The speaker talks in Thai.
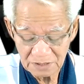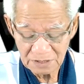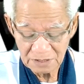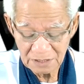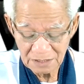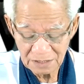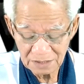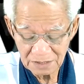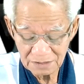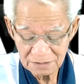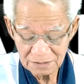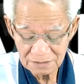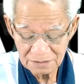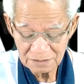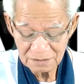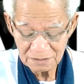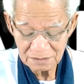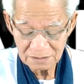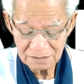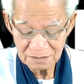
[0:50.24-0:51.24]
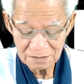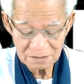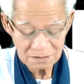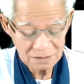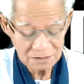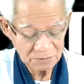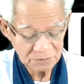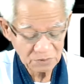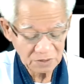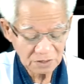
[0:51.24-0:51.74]
สิทธิ์นะฮะ
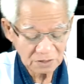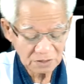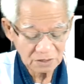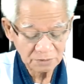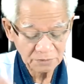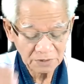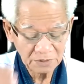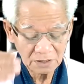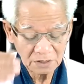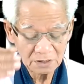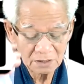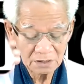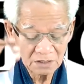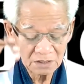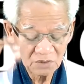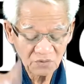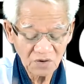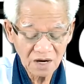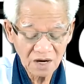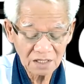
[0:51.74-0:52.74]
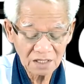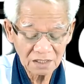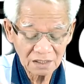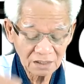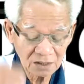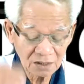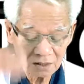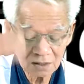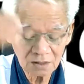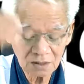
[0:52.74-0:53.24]
ท่านผู้ใดที่มีที่ว่านี้
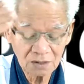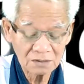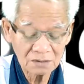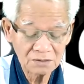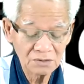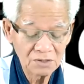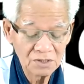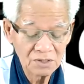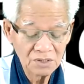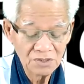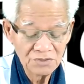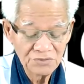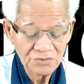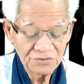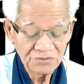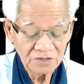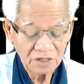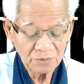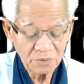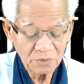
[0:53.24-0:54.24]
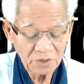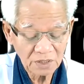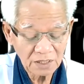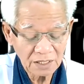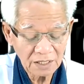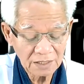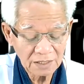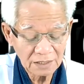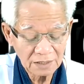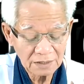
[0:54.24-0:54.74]
ก็ลองใช้บริ
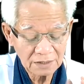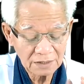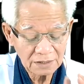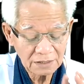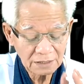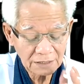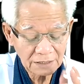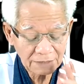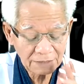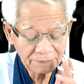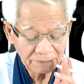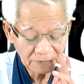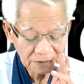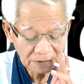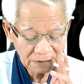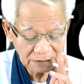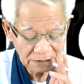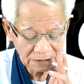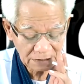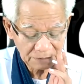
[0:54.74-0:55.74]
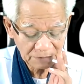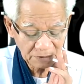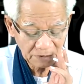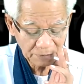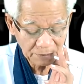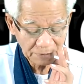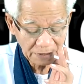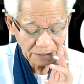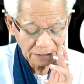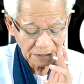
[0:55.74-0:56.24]
การได้เลยนะครับเรื่องนี้ไม่มี
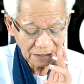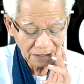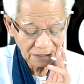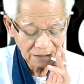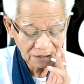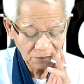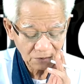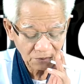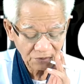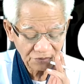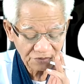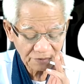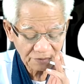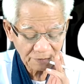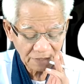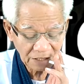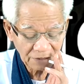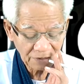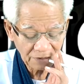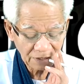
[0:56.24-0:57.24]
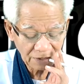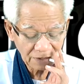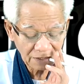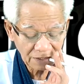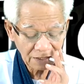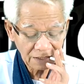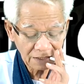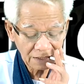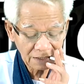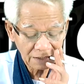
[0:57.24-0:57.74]
ปัญหา ลุงสบายอยู่แล้ว
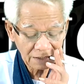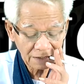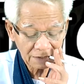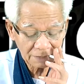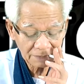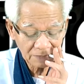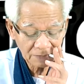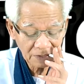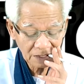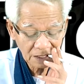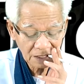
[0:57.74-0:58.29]
ล่ะครับ